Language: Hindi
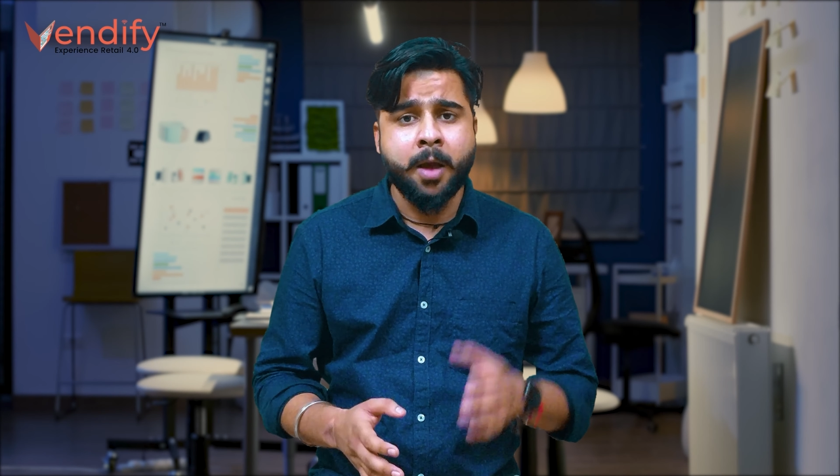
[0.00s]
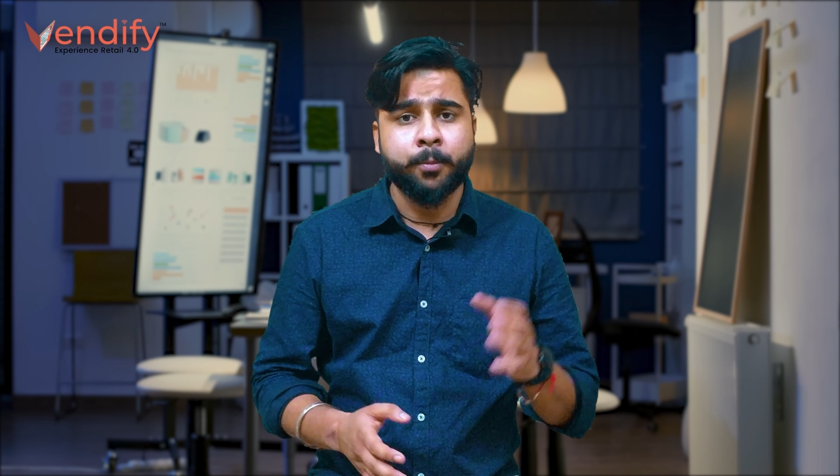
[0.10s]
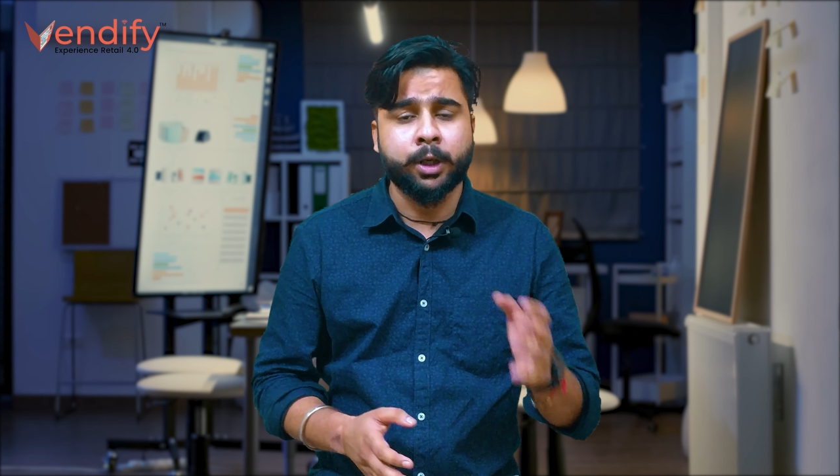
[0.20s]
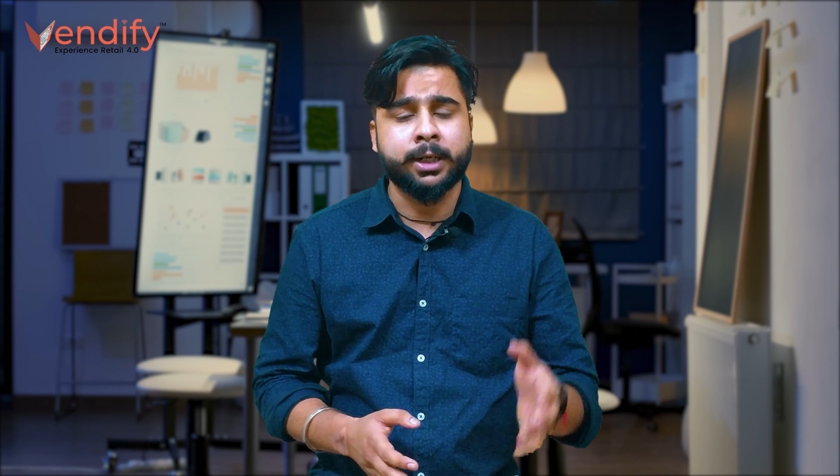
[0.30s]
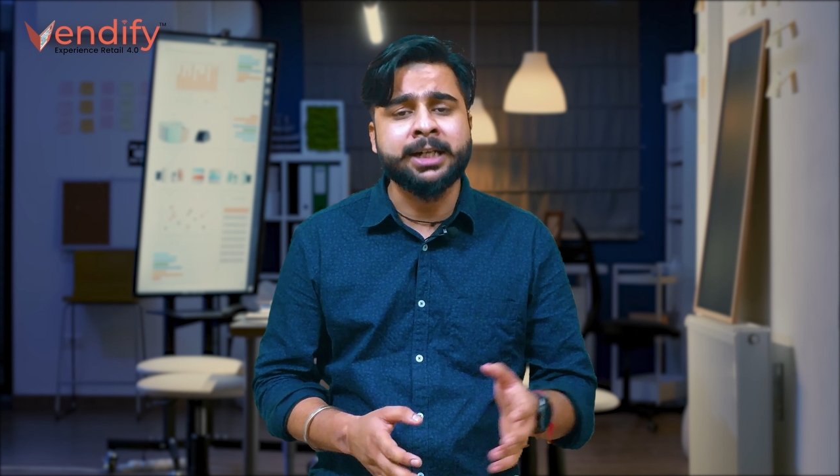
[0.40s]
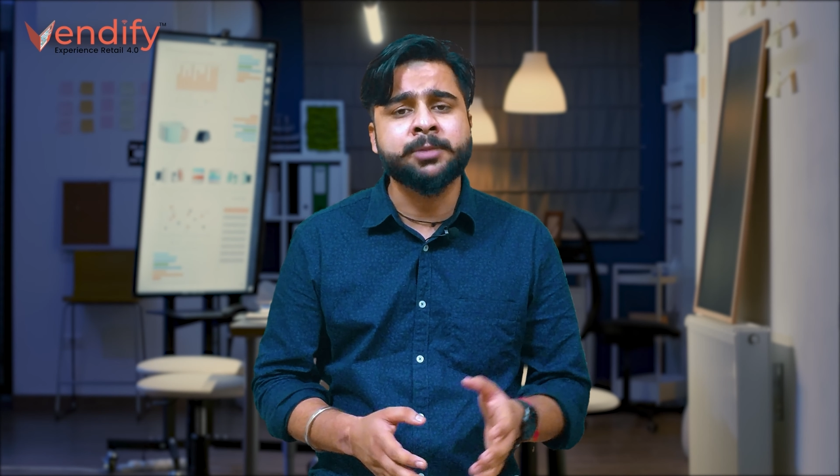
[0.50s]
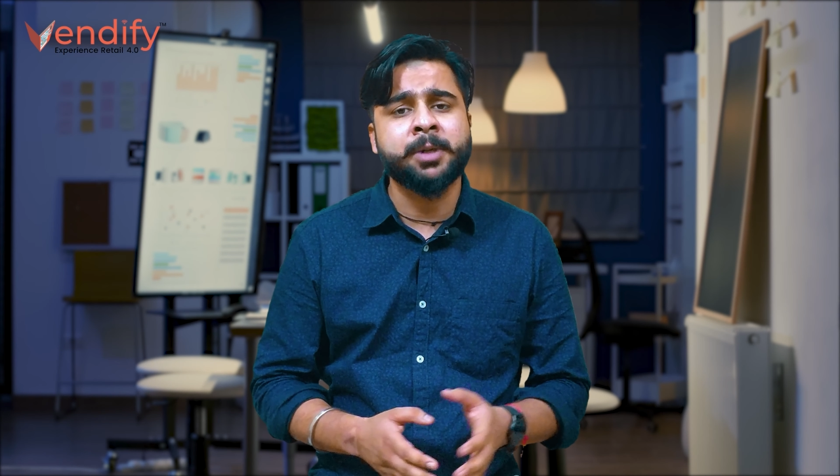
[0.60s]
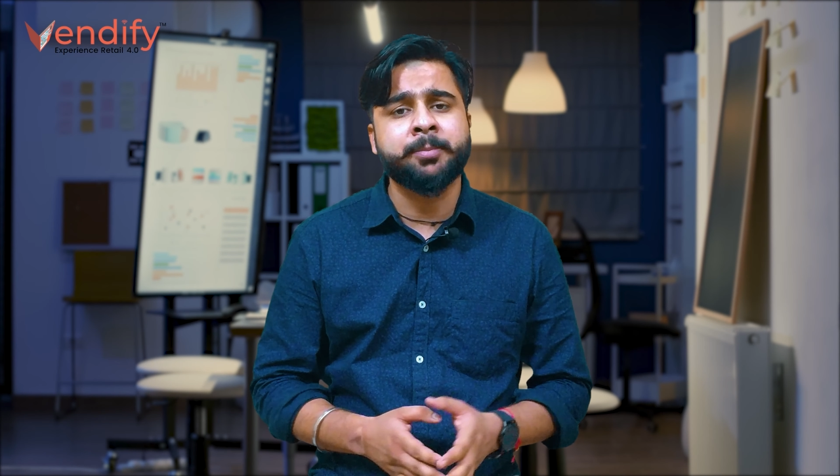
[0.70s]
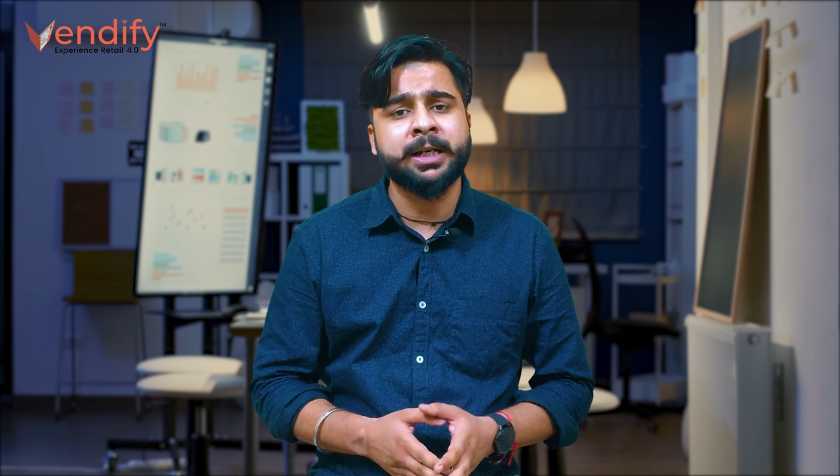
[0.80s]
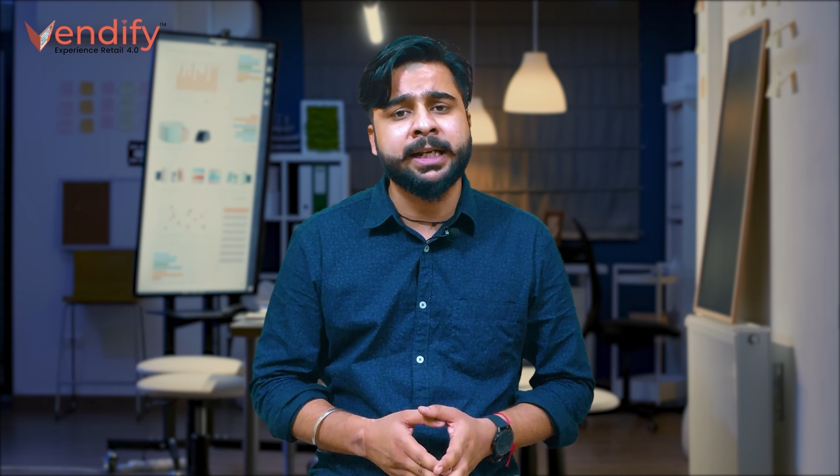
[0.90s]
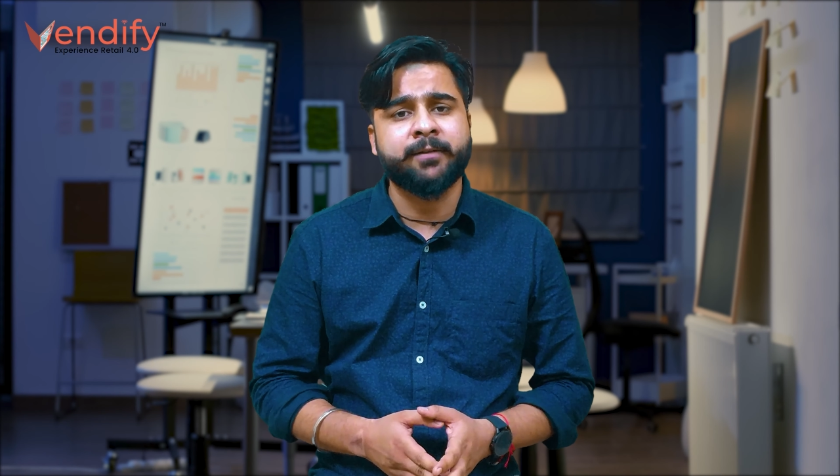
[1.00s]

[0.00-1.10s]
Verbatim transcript: प्रोडक्ट्स पर मिलने